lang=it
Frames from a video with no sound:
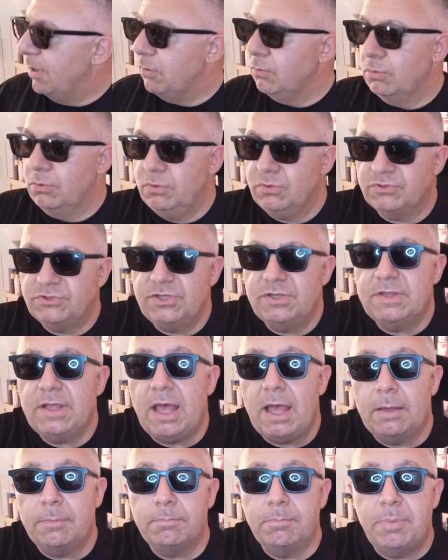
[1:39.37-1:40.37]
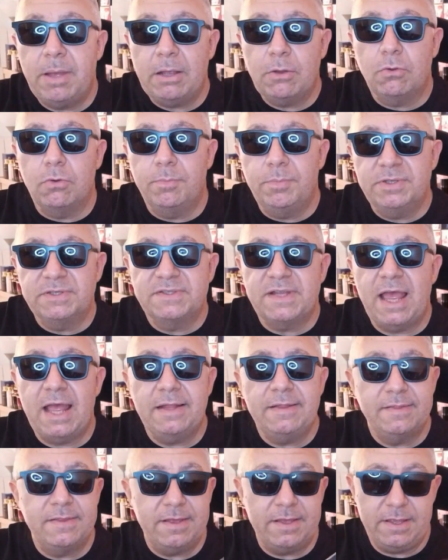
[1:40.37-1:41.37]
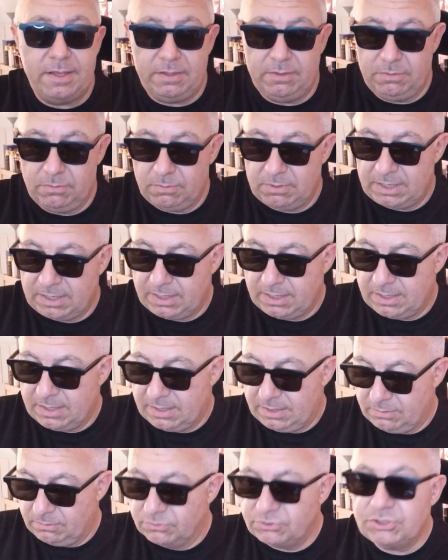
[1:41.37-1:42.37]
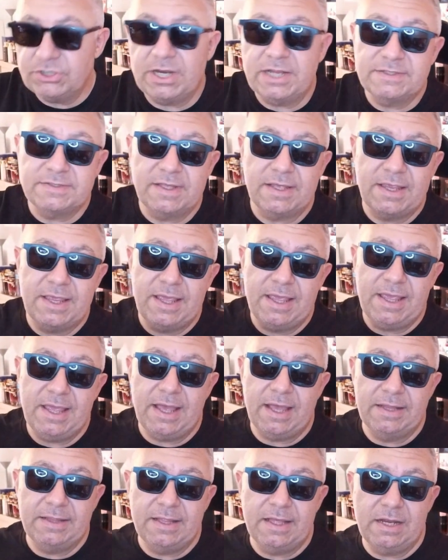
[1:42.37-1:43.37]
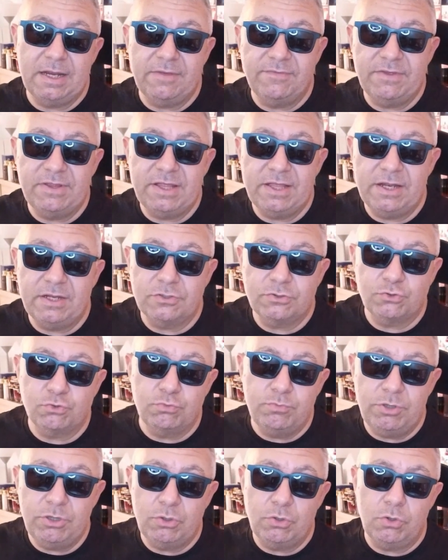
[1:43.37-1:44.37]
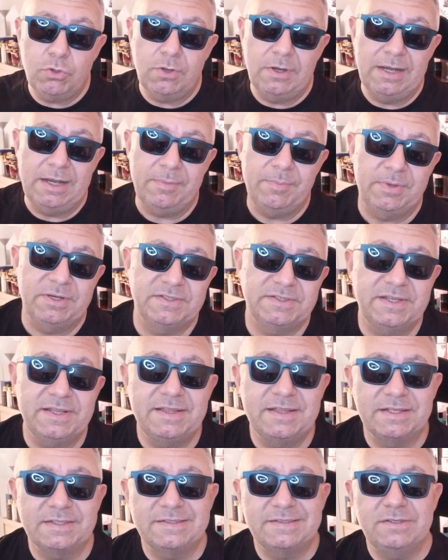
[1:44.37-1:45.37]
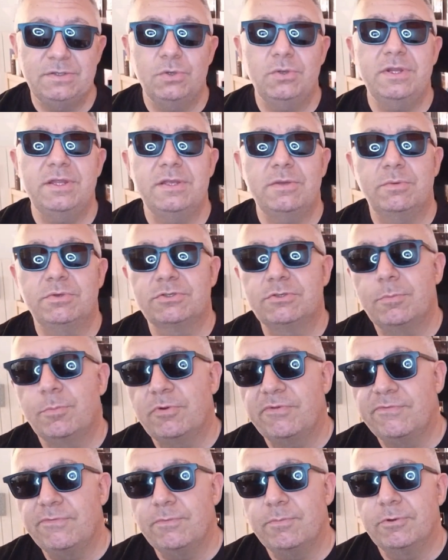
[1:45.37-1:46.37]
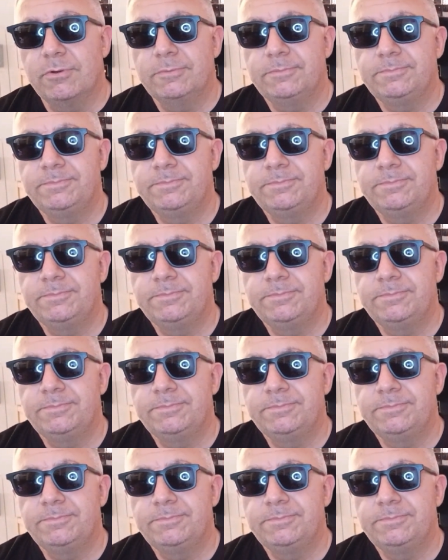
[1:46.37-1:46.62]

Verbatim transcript: curiosità, pacco pesante, non, ha, non ci resta che andare a vedere subito la presentazione di questo profumo.